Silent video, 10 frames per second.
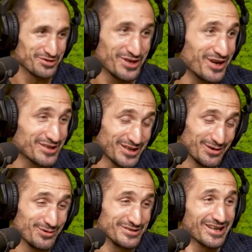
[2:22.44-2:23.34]
piacere, che
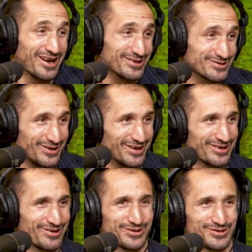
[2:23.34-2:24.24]
ne so, a lui stare al
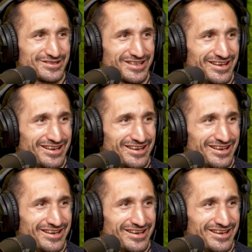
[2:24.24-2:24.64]
sole.